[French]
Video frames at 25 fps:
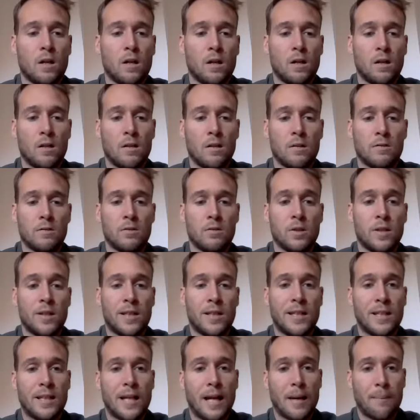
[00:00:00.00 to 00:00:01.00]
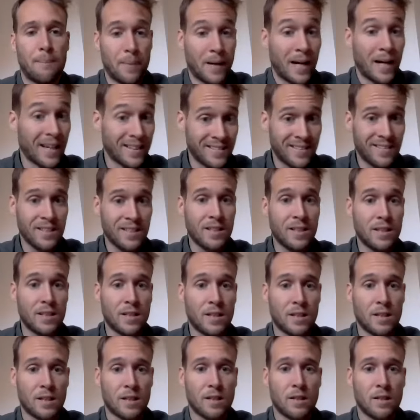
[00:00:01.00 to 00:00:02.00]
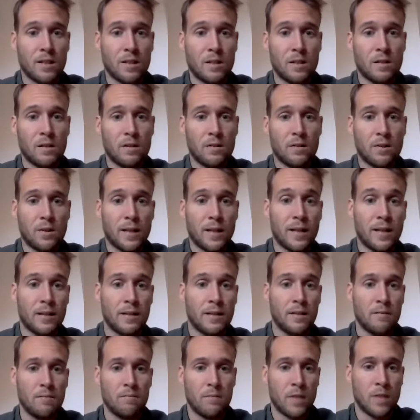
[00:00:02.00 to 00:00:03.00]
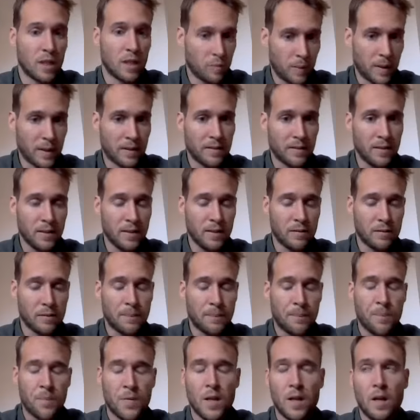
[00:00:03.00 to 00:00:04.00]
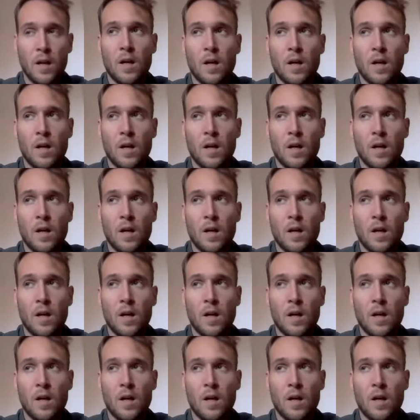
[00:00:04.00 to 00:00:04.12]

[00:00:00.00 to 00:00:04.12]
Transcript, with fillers: euh, de cas pratiques et d'expertise.